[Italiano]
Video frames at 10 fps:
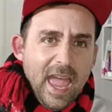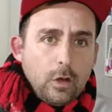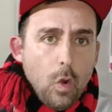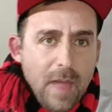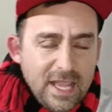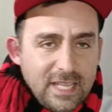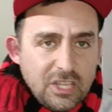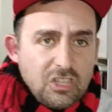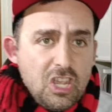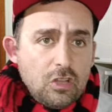e come hai
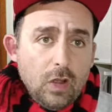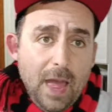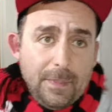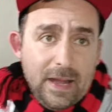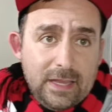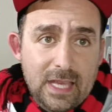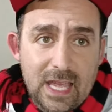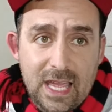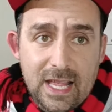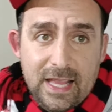gestito la
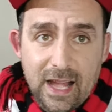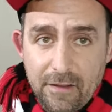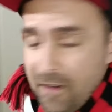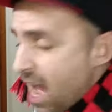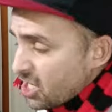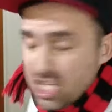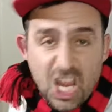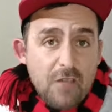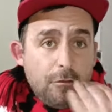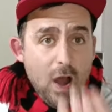partita. Fai
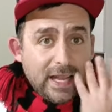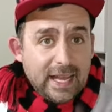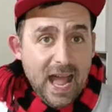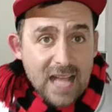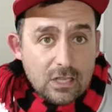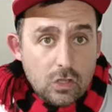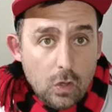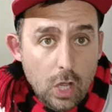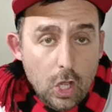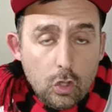schifo al cazzo.